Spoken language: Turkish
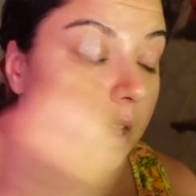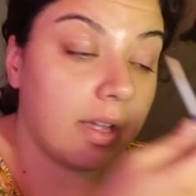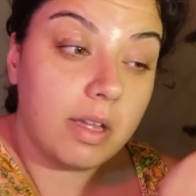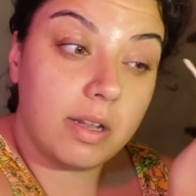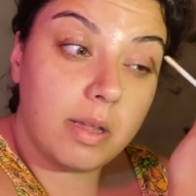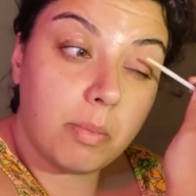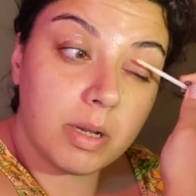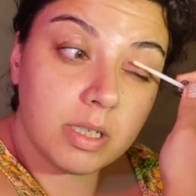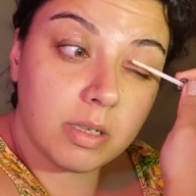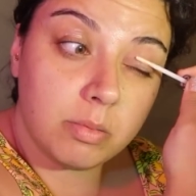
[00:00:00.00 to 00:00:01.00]
e, ne
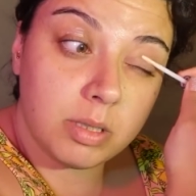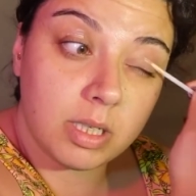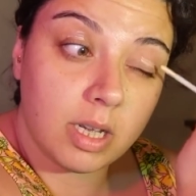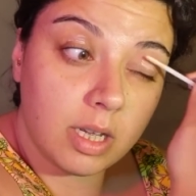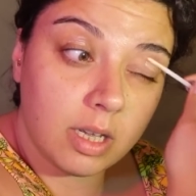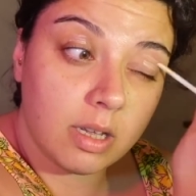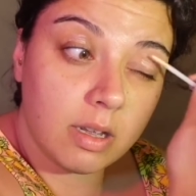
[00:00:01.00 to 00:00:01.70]
başka bir şey.